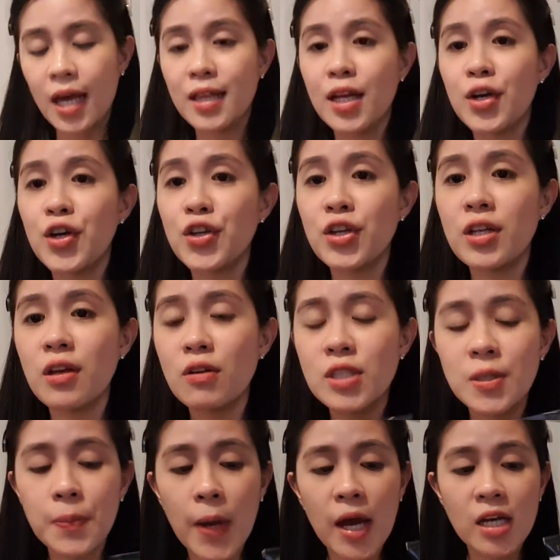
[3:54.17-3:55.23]
And nakita na
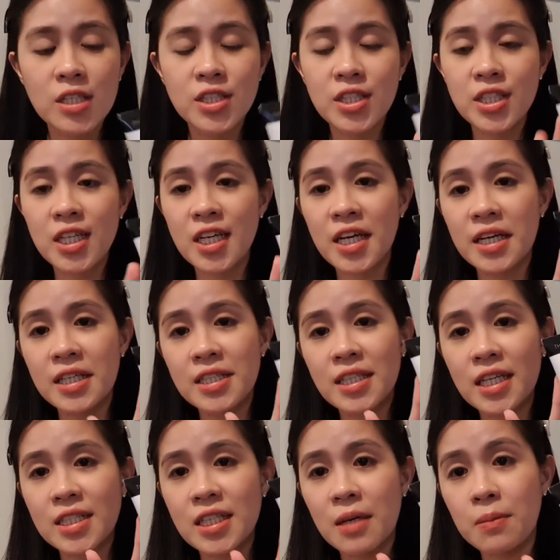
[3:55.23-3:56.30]
ako sa packaging niya guys
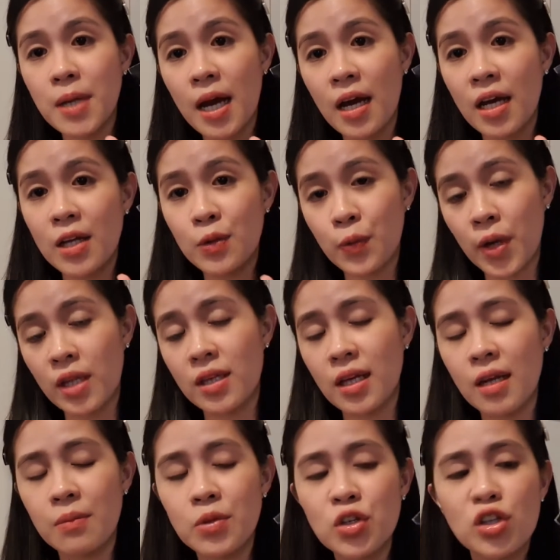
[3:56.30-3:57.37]
kasi black and white.
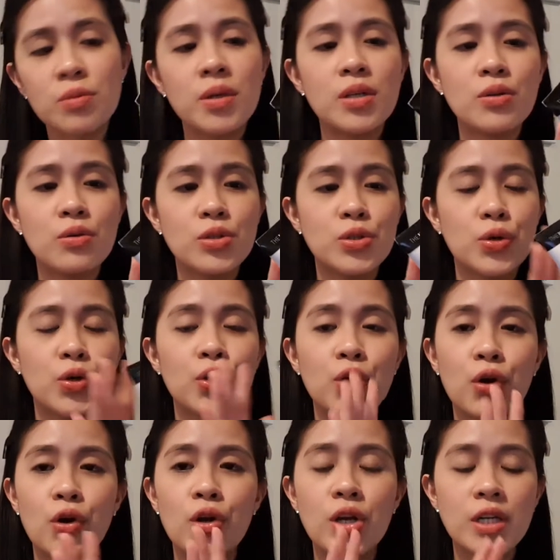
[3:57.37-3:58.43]
Alam niyo naman gusto ko yung
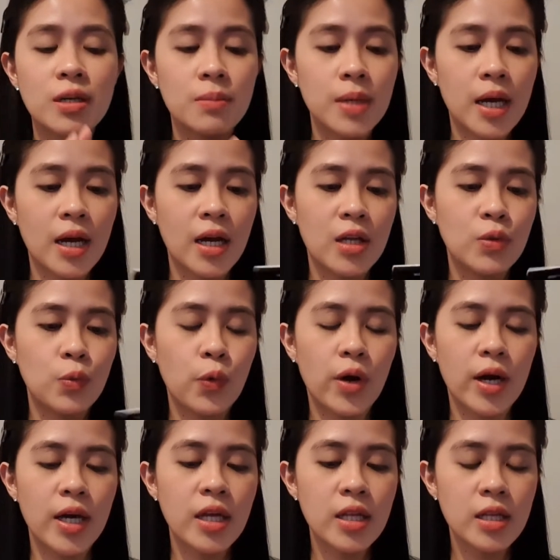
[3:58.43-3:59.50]
color na black and
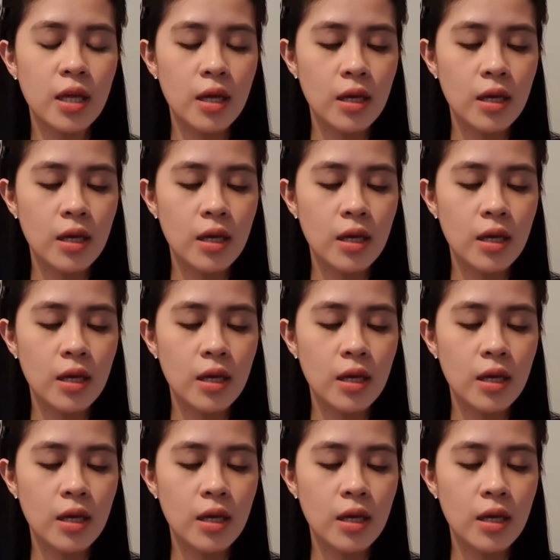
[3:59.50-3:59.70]
white.